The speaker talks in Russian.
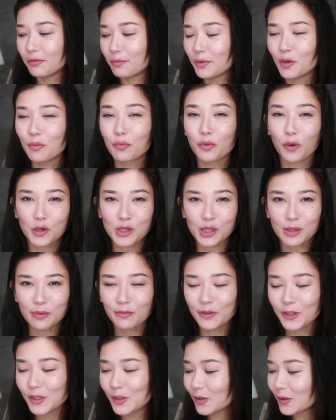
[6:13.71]
в моем
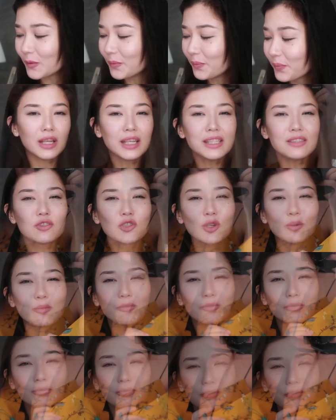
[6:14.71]
прошлом видео. Знаете, в чем,